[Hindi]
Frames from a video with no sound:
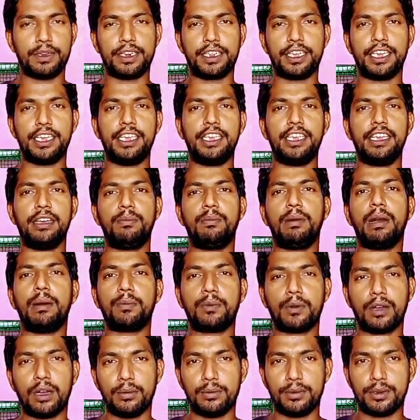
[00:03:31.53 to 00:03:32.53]
बन गई या
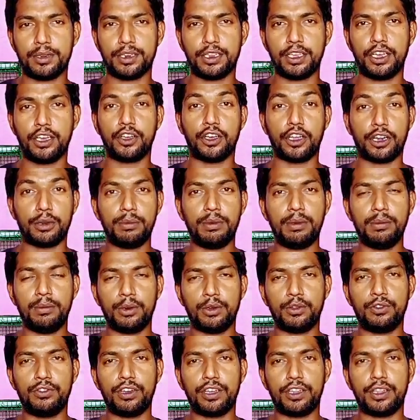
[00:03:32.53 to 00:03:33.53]
भपका बन गया गर्मी
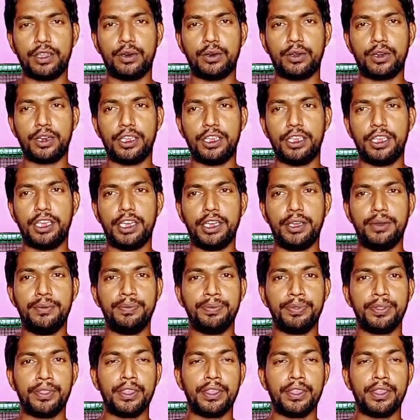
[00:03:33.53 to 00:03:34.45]
बहुत ज़्यादा हो रही है